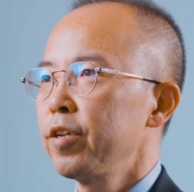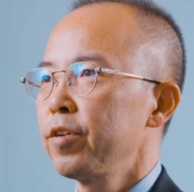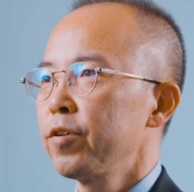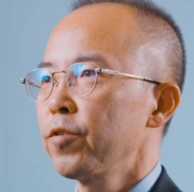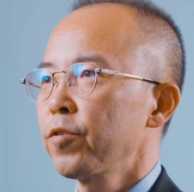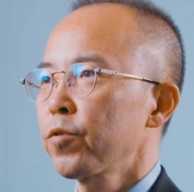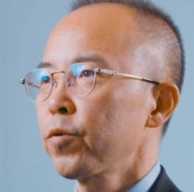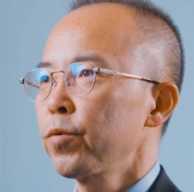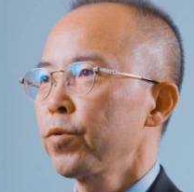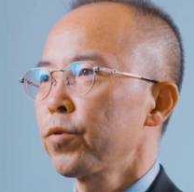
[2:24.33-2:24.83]

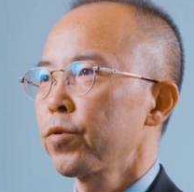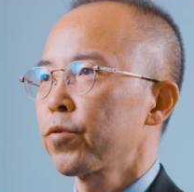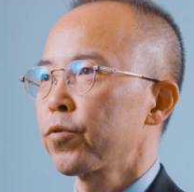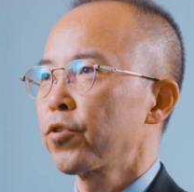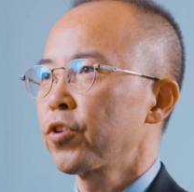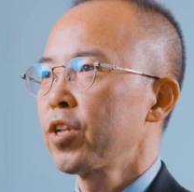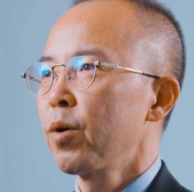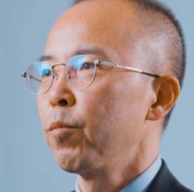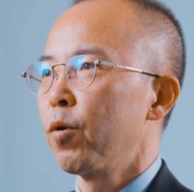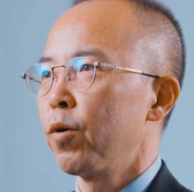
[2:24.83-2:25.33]
リングソフトと
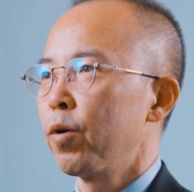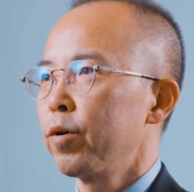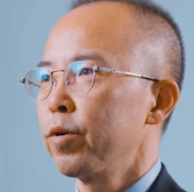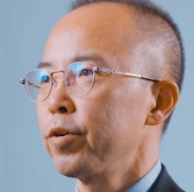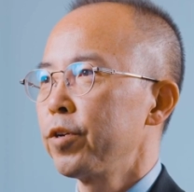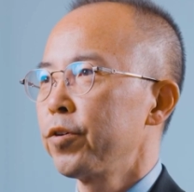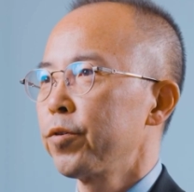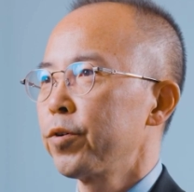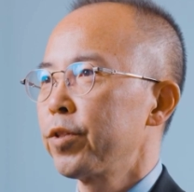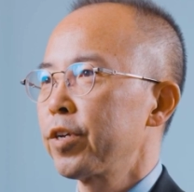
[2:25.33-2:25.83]
しても
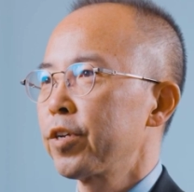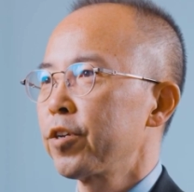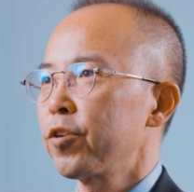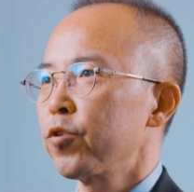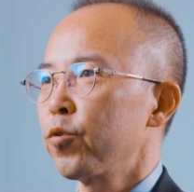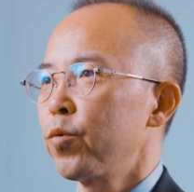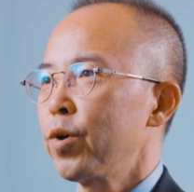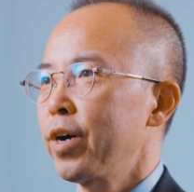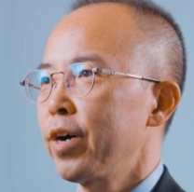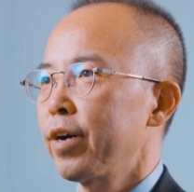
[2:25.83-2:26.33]
利用でき
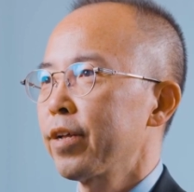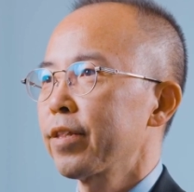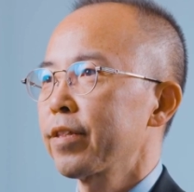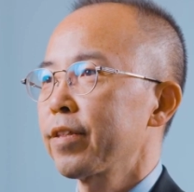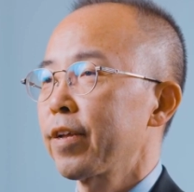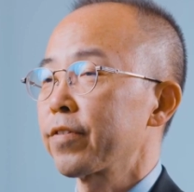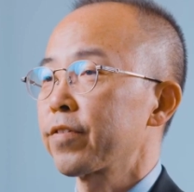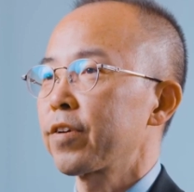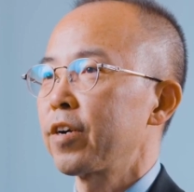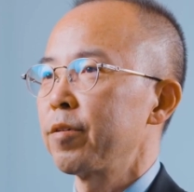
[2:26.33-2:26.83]
るのは
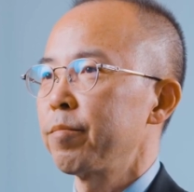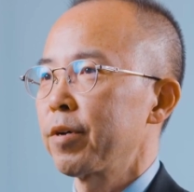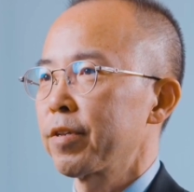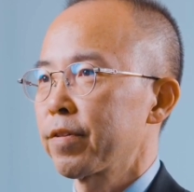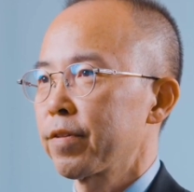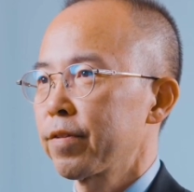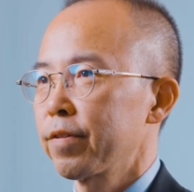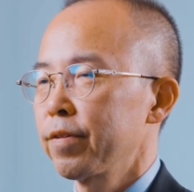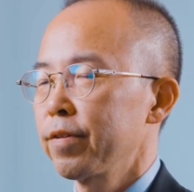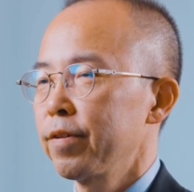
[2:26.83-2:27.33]
助かりま
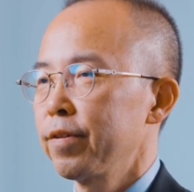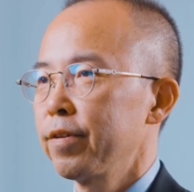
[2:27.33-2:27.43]
す